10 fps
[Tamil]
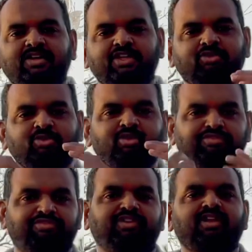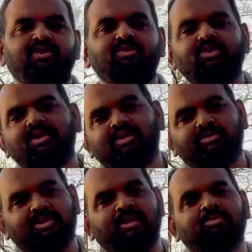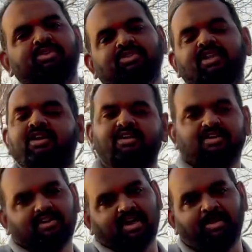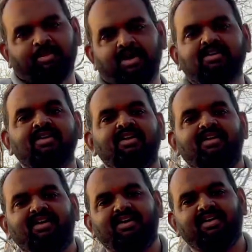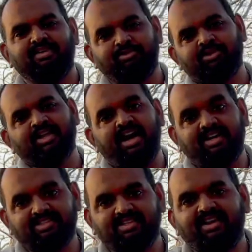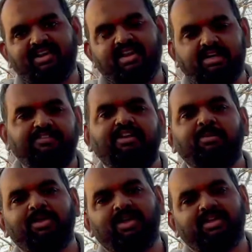இது வந்து ஒரு ஃபீல் குட் ஒரு எமோஷ்னல் ட்ராமா இது வந்து ஹாட் ஸ்டாரில் அவைலபிளாக